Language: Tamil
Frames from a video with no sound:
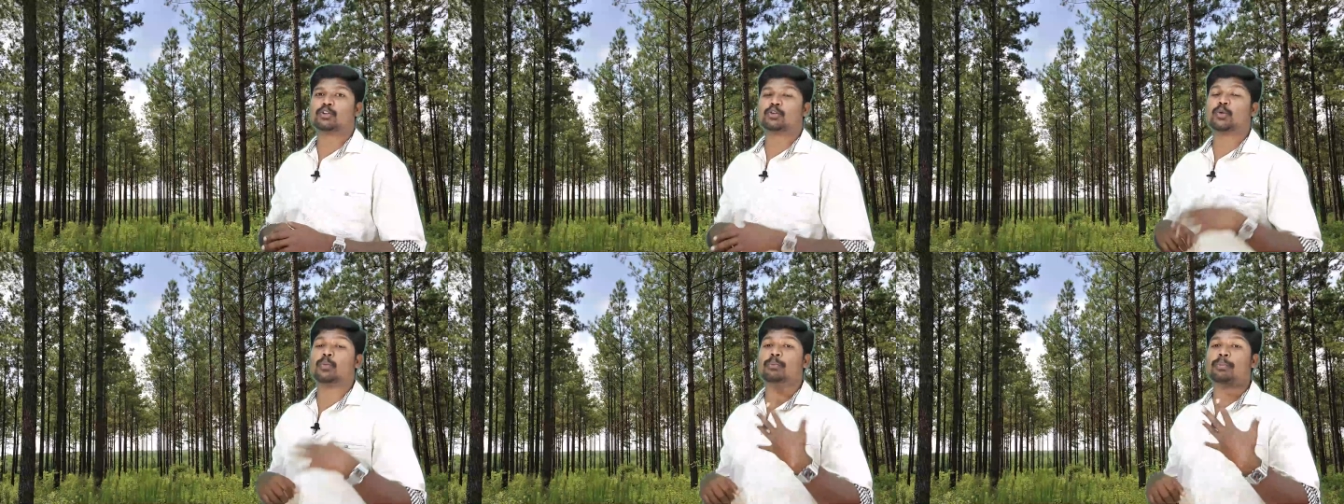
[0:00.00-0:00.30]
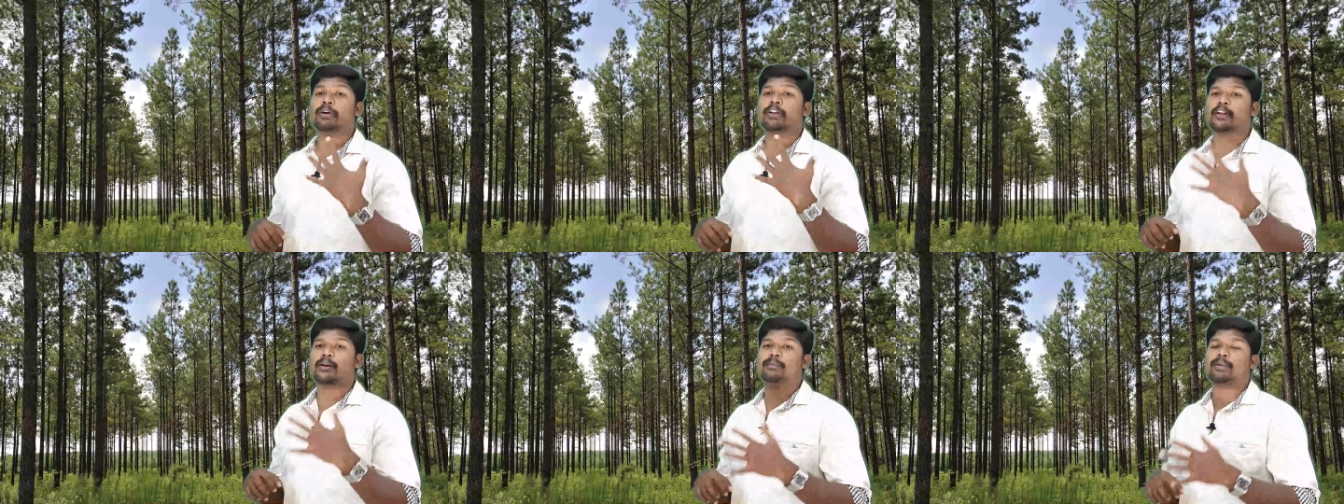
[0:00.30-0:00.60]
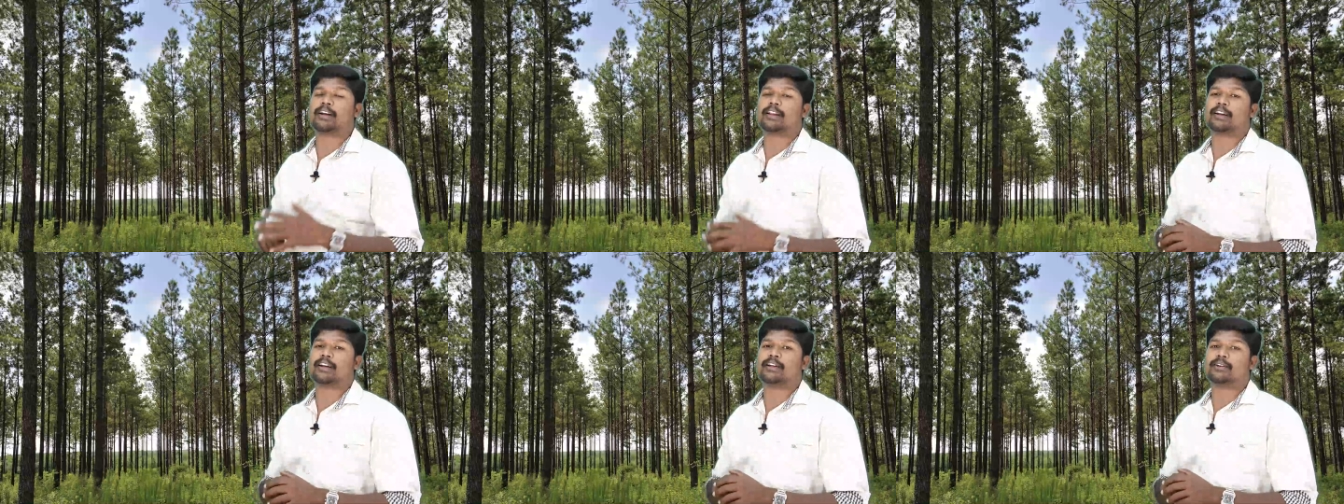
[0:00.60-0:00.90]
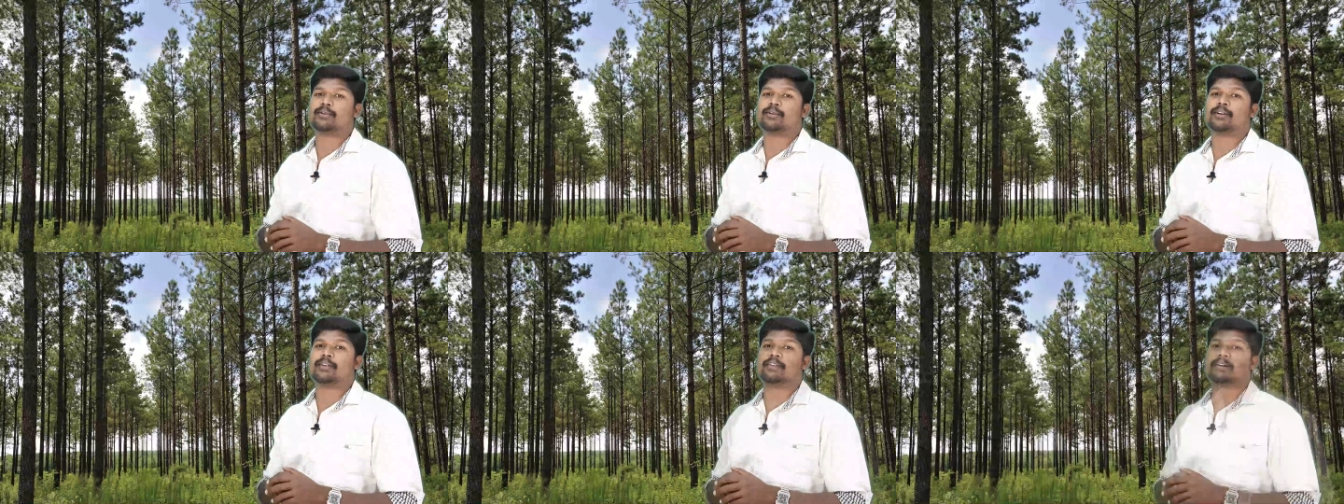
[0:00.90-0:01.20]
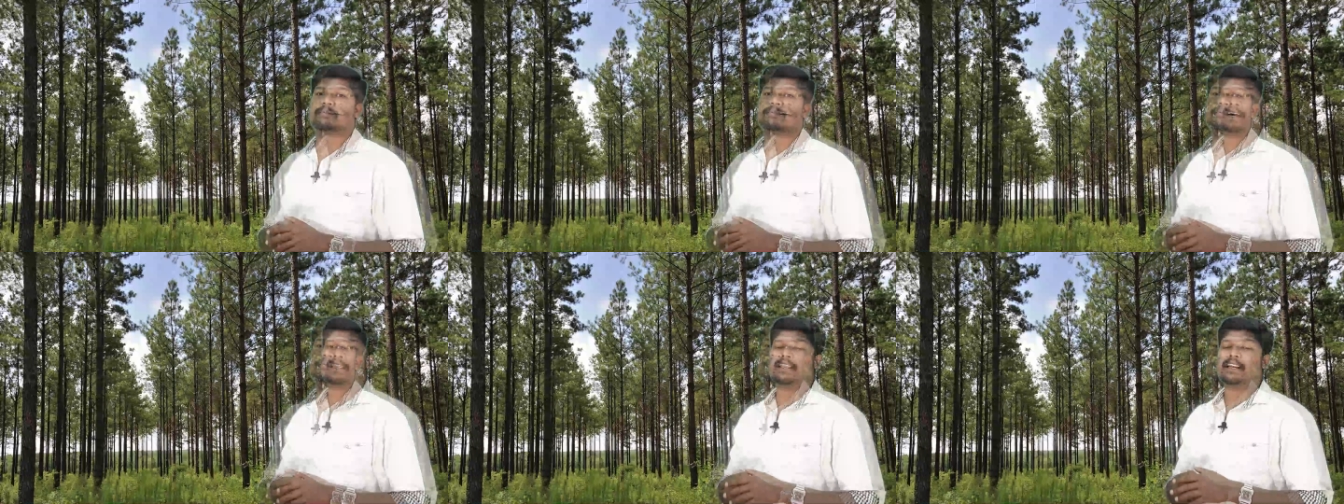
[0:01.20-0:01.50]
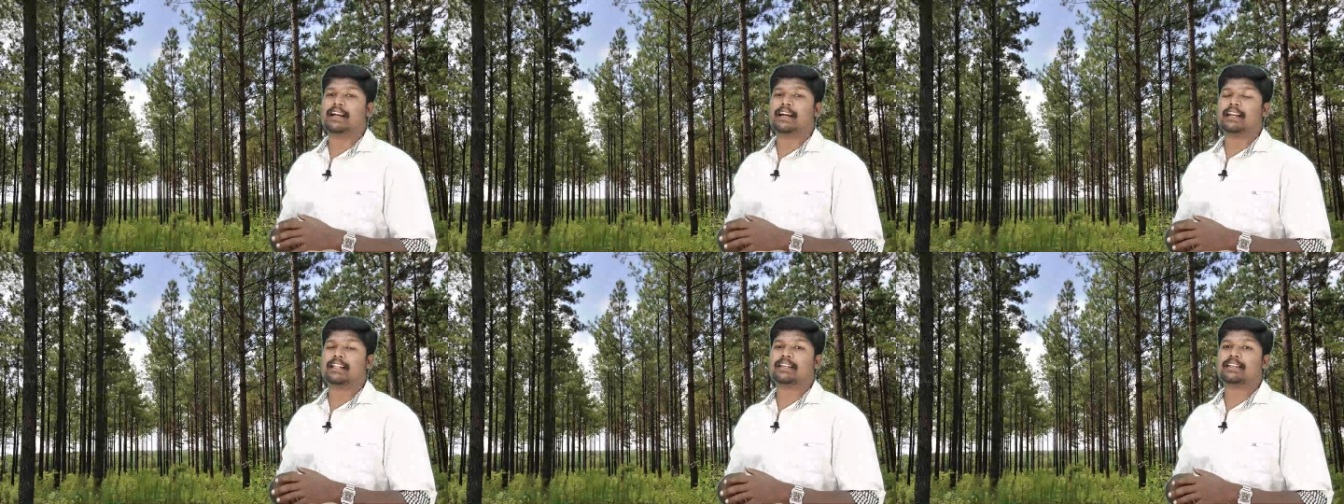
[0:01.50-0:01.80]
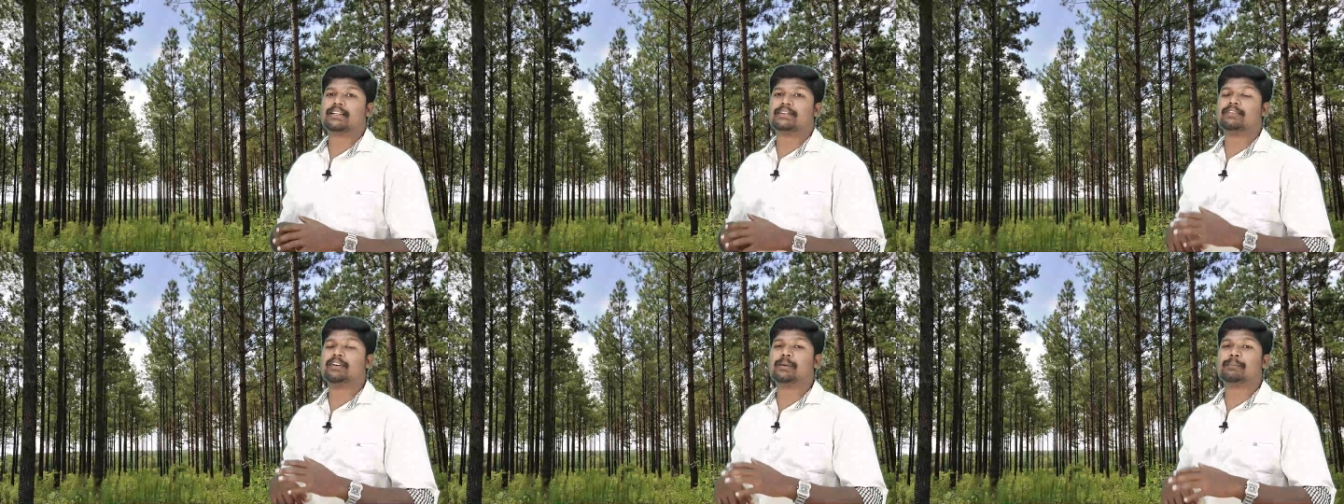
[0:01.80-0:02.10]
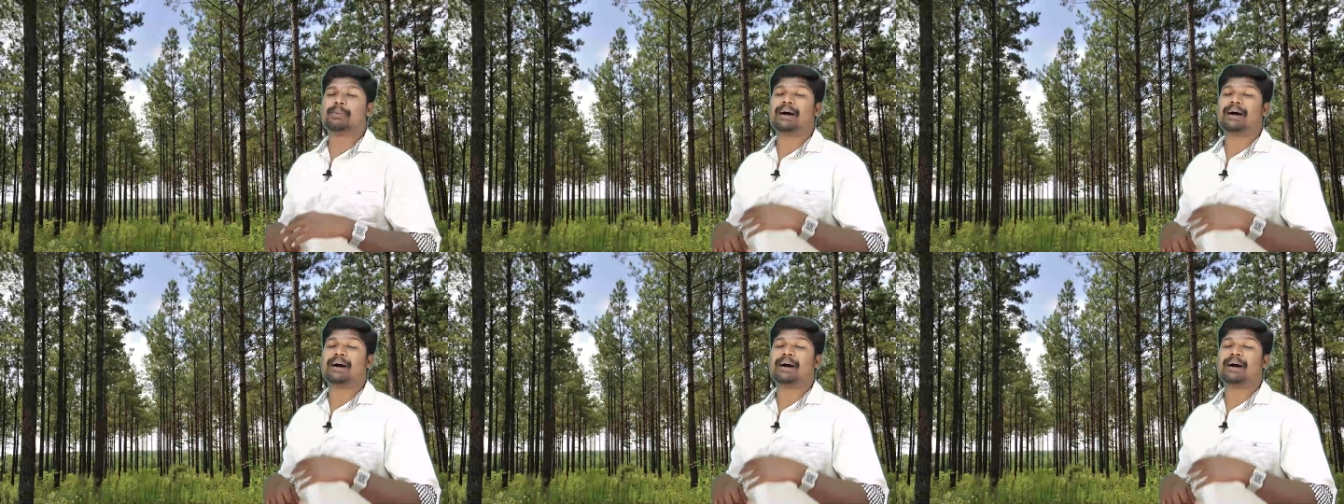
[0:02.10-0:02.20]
துப்பறிய மனநிலை கொண்டவை அதனால் இவர்